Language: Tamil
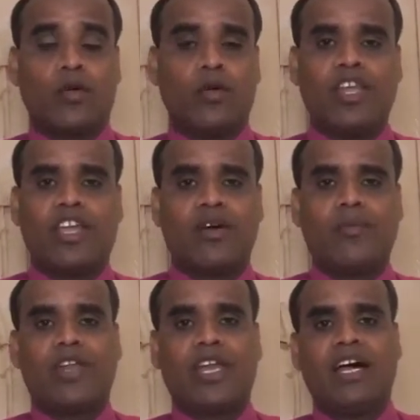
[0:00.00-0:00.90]
குதிக்க
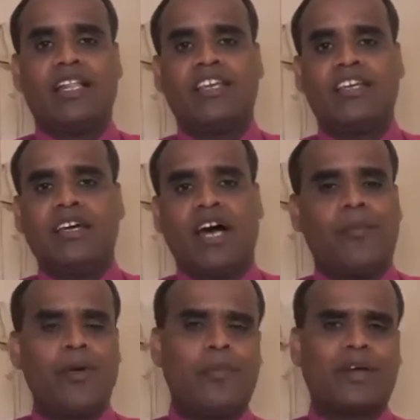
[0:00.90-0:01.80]
முடியாது
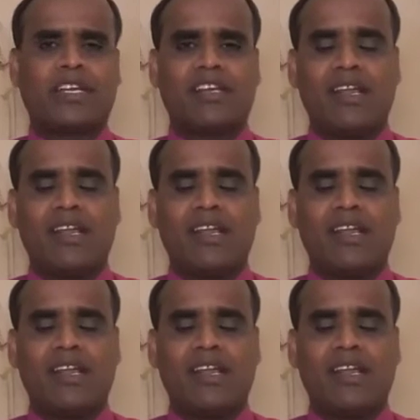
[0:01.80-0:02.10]
அப்படிப்பட்ட